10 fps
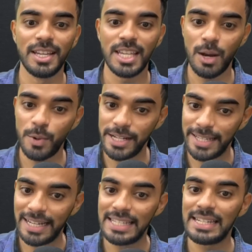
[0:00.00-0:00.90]
क्या वो
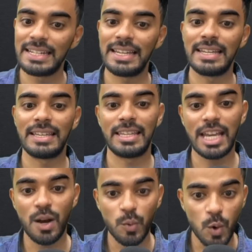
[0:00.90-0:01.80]
इंटेलिजेंट है
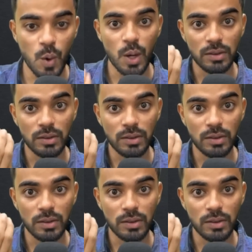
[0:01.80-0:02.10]
क्या वो